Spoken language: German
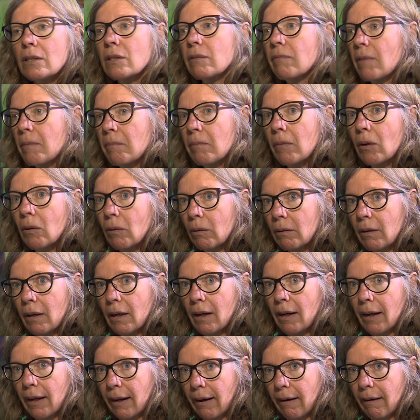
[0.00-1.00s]

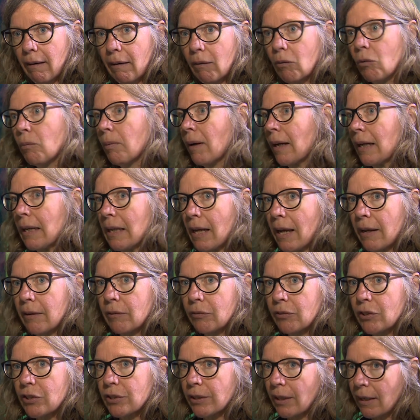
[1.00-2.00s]
Schwimmgrundel an über
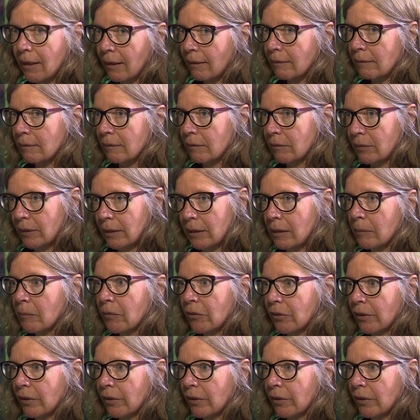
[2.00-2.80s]
Kleinfischarten wie eben